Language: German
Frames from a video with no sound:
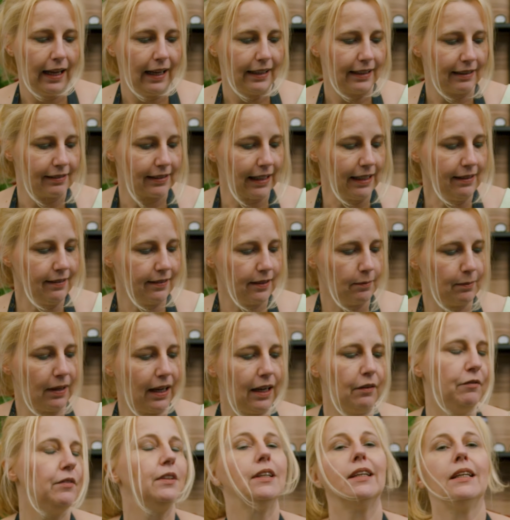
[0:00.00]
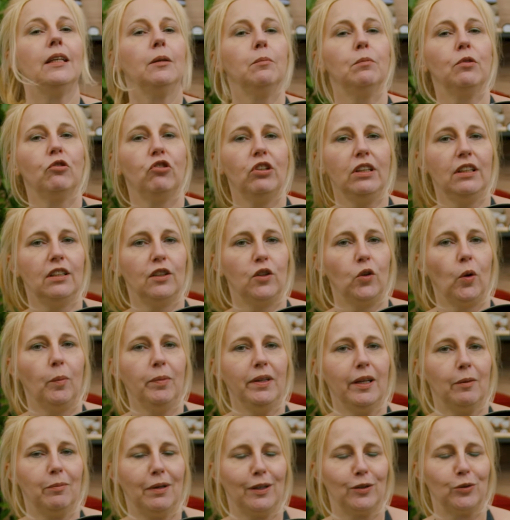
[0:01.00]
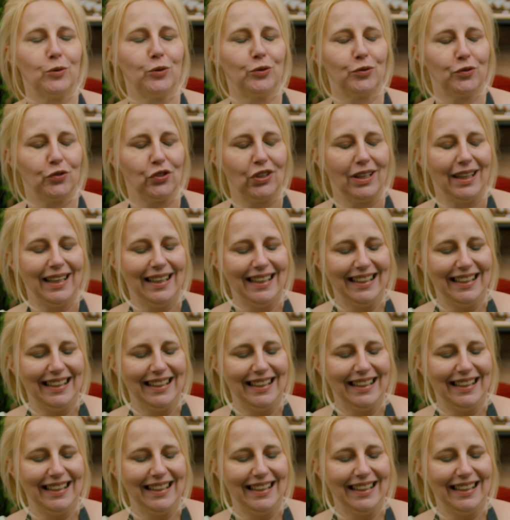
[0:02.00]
Das Ganze machen wir im beschichteten Omnia-Backofen.